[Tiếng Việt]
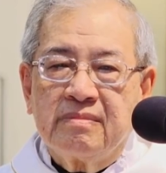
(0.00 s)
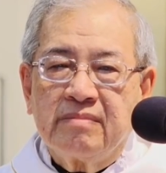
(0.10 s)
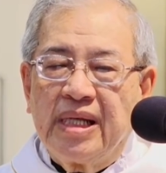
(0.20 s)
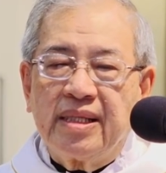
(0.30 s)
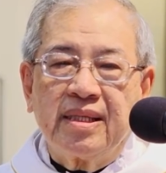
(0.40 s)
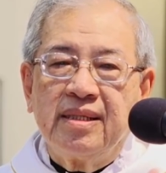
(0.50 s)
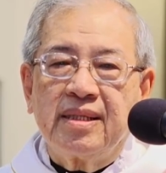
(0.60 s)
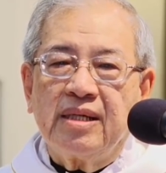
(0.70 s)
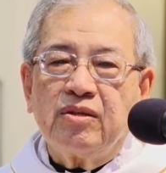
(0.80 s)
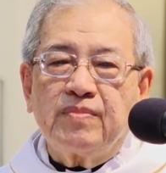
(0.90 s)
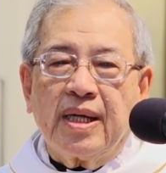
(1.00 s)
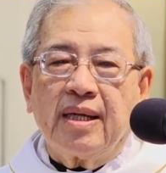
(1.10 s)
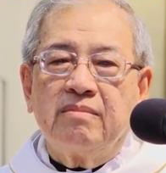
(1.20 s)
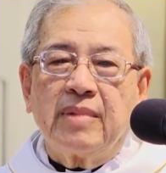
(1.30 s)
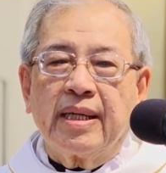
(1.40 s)
Bình thường nếu chúng ta
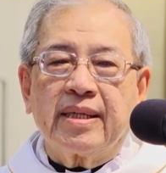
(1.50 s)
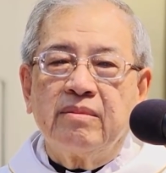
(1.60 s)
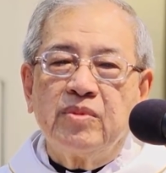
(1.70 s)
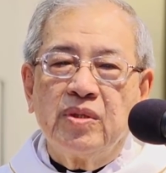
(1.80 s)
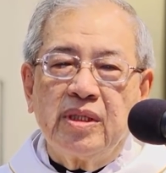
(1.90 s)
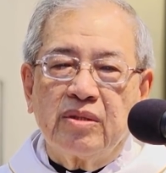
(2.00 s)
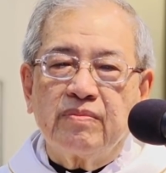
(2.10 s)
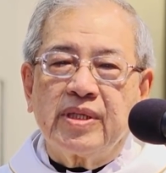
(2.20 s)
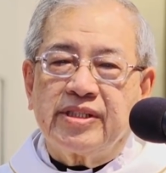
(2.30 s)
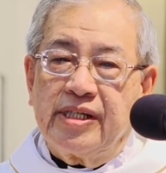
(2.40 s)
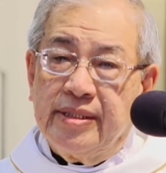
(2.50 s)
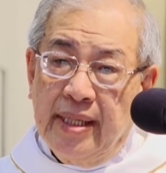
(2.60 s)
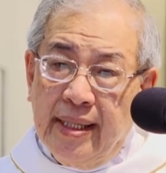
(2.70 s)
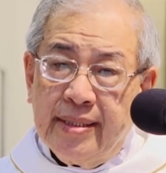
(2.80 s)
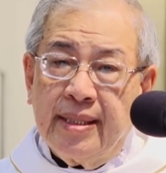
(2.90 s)
không ăn không uống Thì chúng ta sẽ
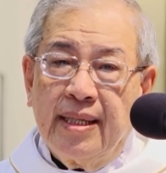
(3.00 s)
chết